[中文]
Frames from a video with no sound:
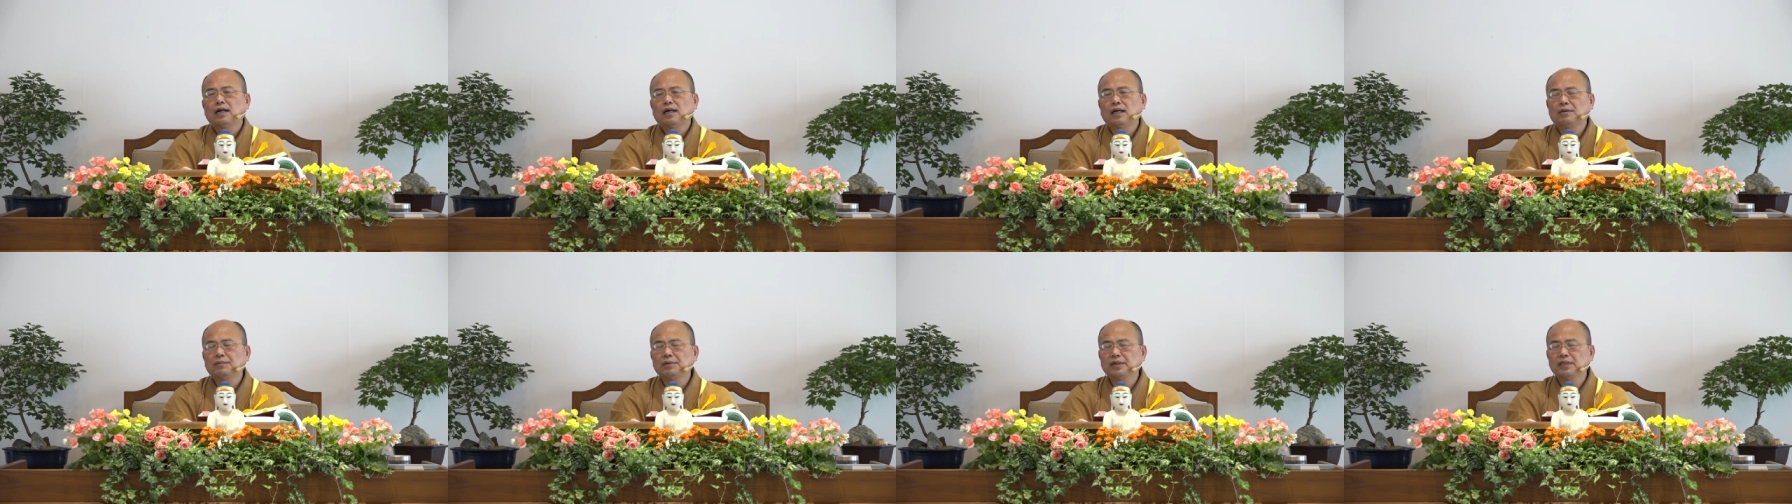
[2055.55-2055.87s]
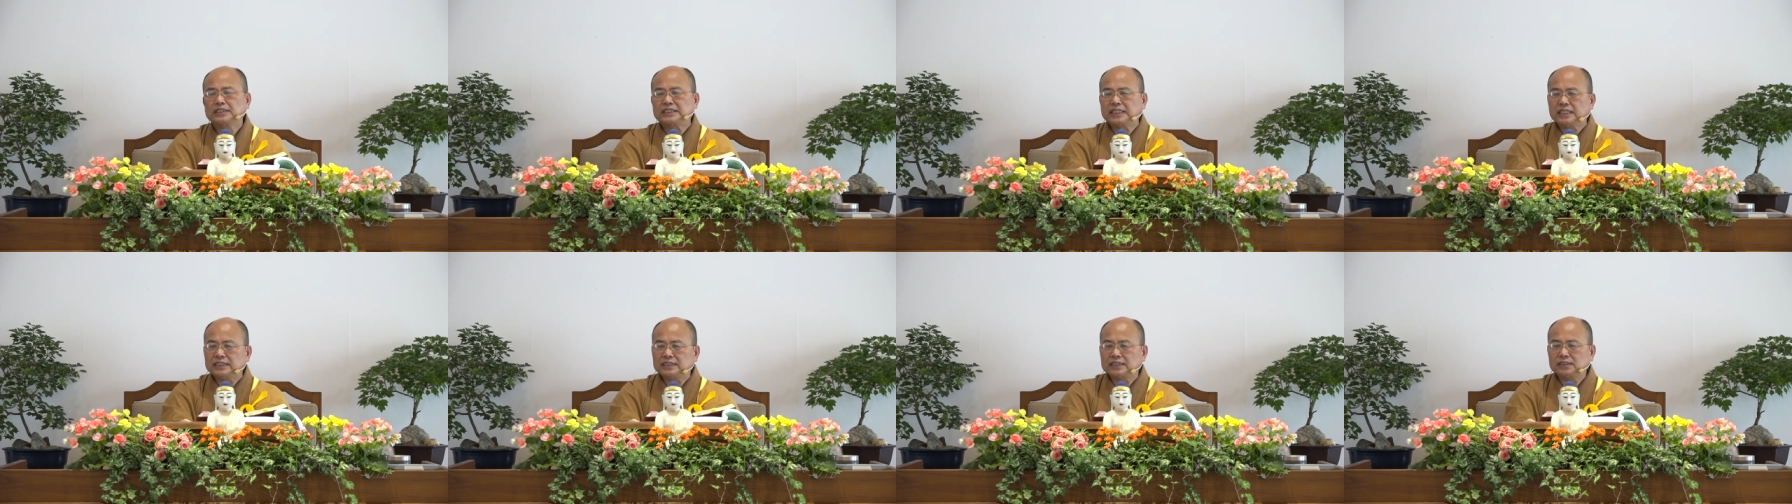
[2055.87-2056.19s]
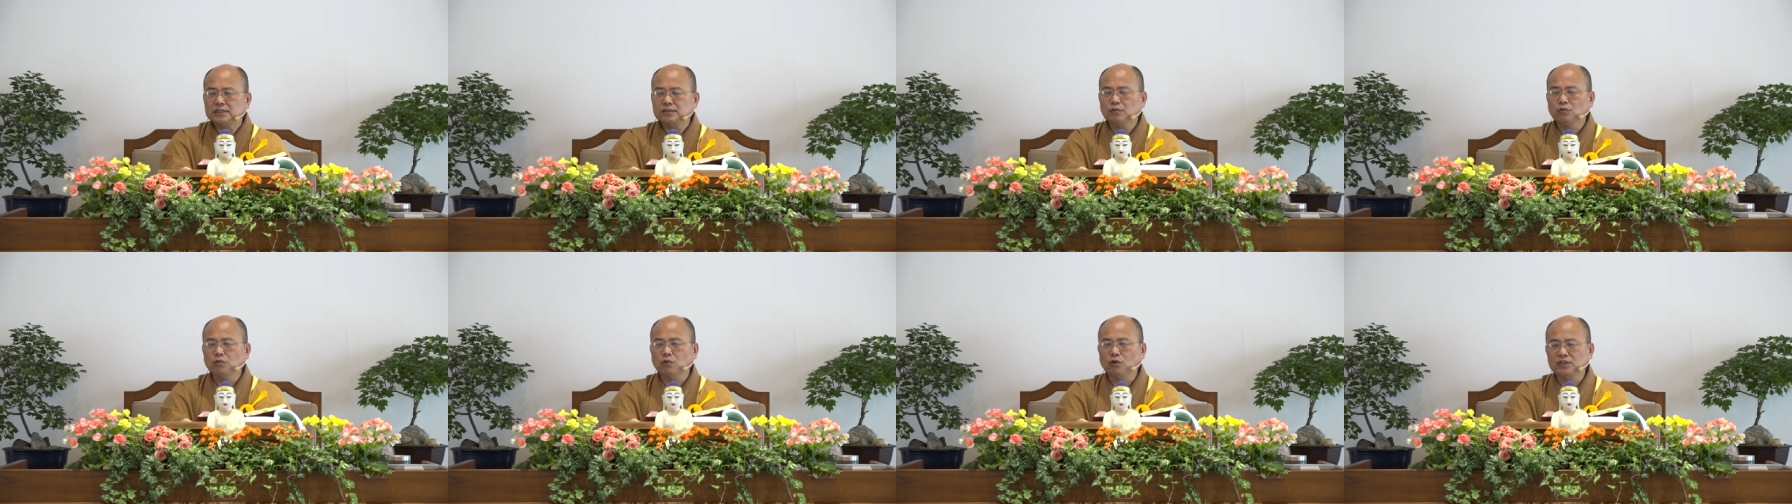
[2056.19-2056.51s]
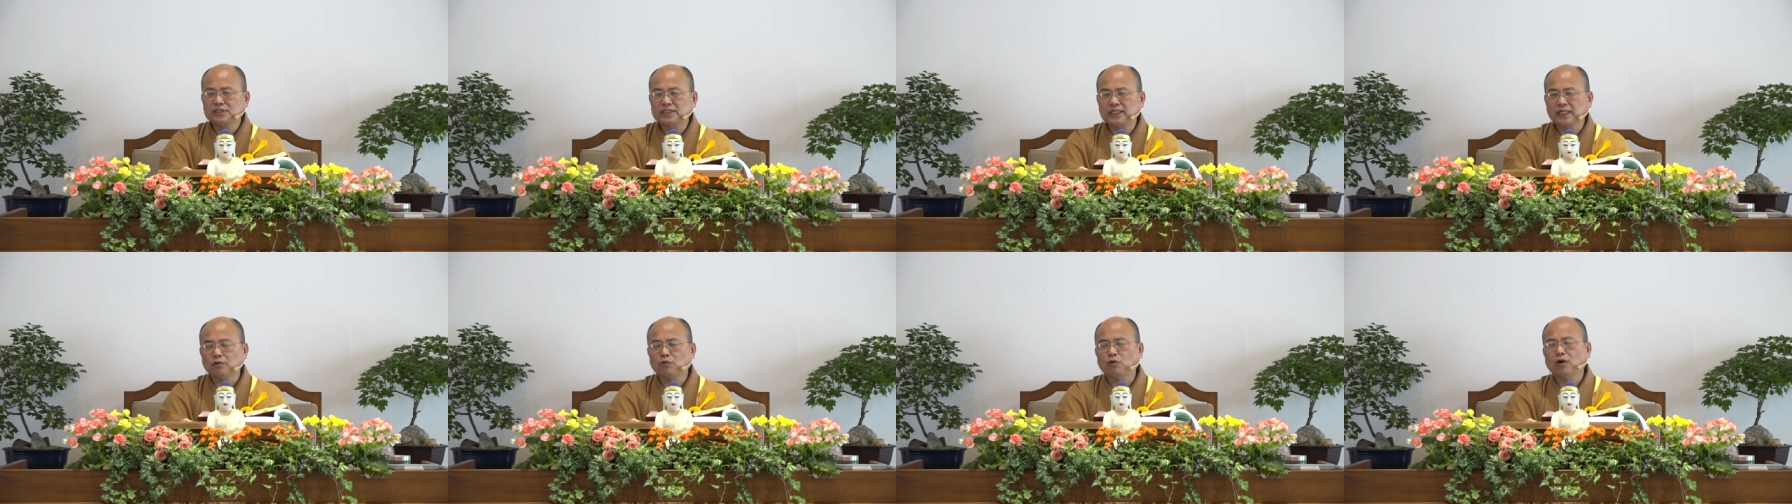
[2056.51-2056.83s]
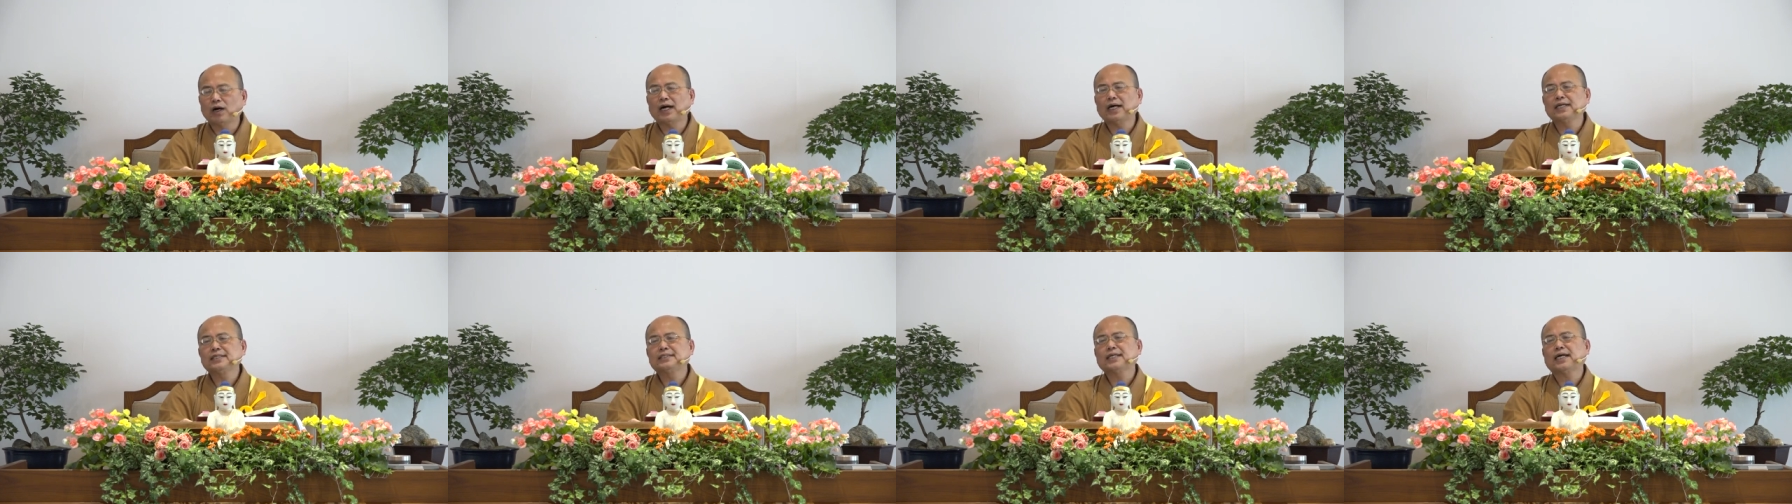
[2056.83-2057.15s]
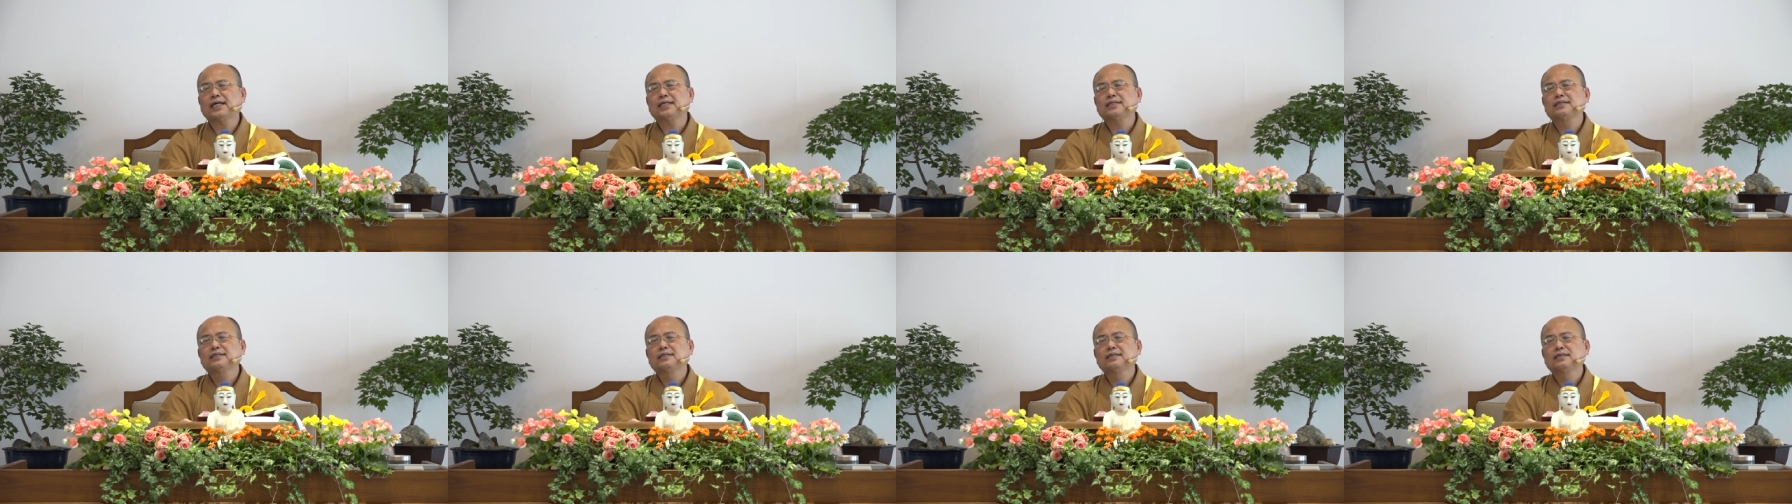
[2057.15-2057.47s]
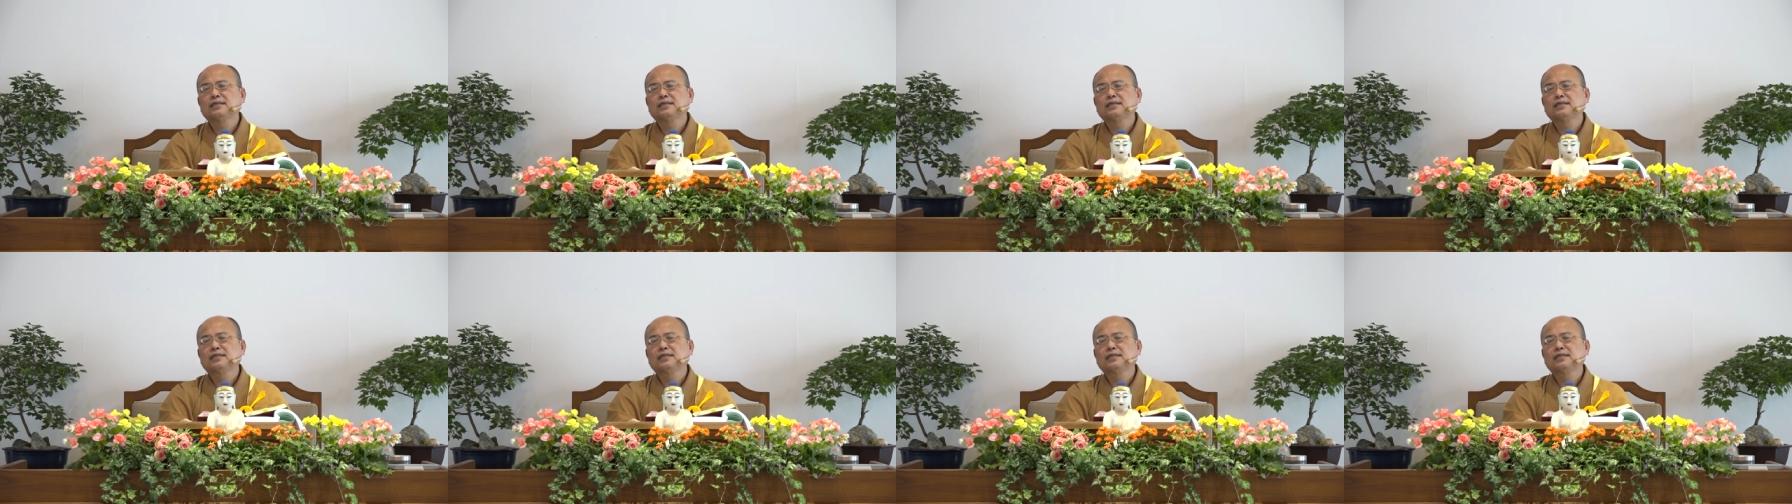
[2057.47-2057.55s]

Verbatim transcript: 那么，甚至我见我爱在，